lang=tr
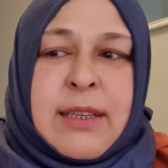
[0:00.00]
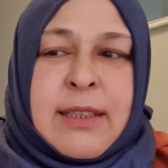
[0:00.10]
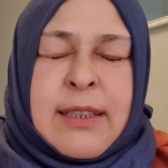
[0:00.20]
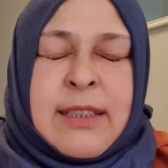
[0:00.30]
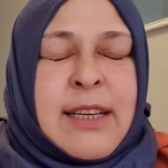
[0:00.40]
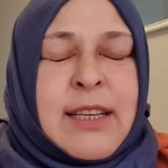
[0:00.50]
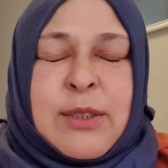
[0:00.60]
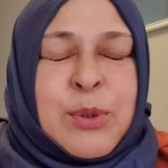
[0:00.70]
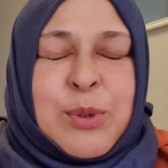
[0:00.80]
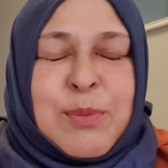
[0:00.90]
e, neydi
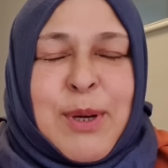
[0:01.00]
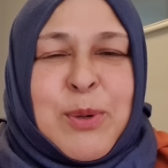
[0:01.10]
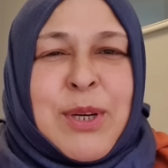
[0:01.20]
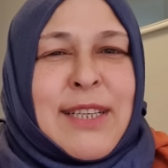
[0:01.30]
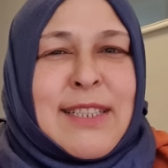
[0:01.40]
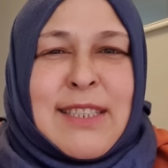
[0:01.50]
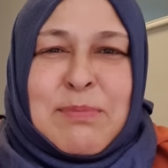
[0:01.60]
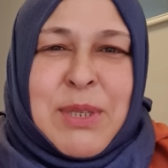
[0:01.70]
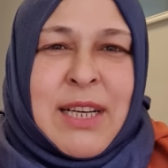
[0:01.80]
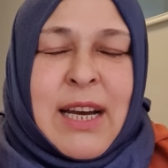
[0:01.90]
hurma
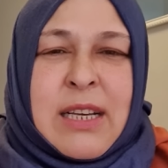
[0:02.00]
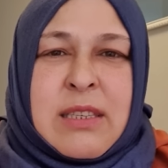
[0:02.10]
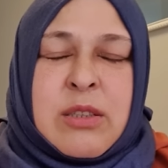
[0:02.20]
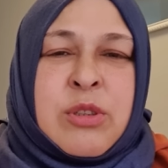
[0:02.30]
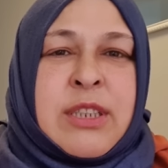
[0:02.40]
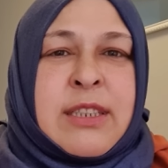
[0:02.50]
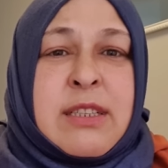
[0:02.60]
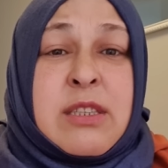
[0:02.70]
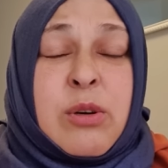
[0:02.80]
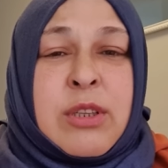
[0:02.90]
koyarız, bir kayısı
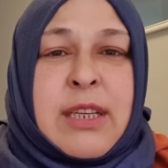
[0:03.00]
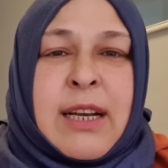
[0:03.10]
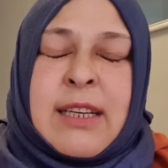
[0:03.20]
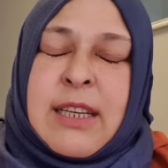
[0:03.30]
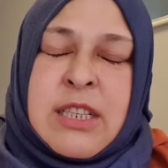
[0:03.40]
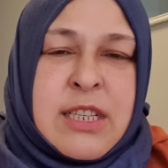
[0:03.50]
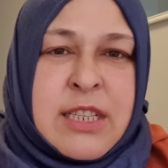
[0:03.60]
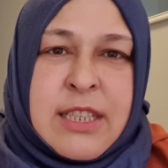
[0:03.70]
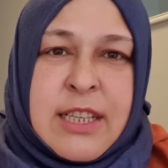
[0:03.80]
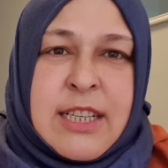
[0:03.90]
koyarız. Onlarla
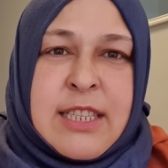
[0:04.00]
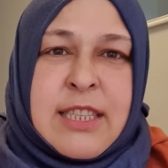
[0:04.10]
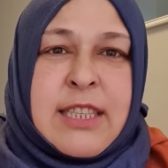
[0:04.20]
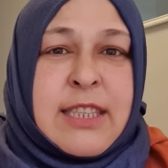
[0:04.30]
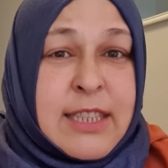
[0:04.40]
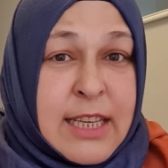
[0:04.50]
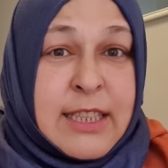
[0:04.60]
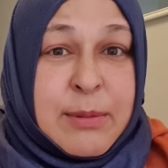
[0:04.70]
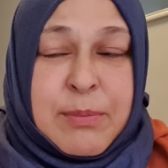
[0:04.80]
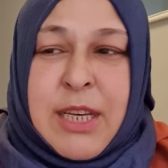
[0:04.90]
geçiştiririz
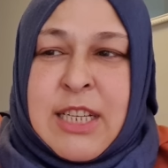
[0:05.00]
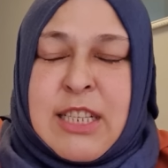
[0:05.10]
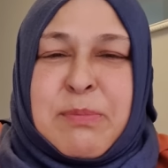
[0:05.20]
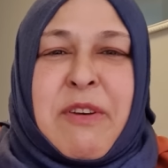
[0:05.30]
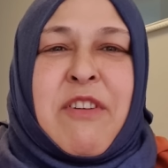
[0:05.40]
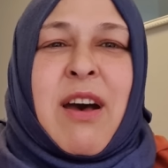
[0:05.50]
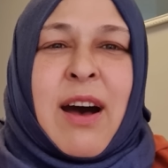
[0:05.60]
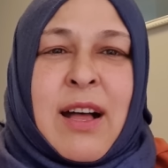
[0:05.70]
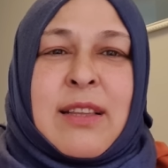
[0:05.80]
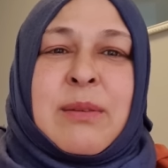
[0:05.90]
dedim eşime ve
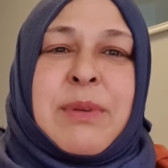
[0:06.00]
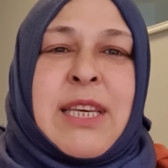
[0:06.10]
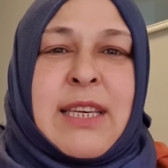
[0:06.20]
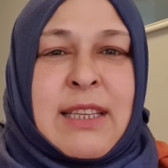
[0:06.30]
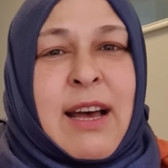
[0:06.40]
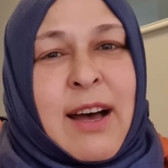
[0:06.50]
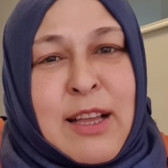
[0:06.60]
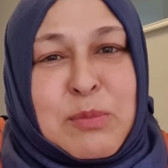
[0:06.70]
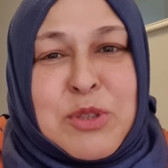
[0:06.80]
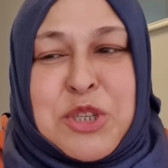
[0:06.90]
aldım. İyi ki de
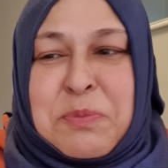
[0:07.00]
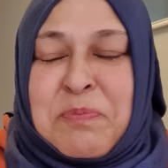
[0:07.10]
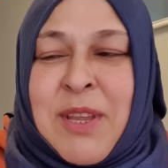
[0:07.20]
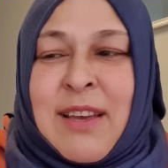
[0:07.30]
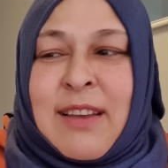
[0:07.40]
almışım.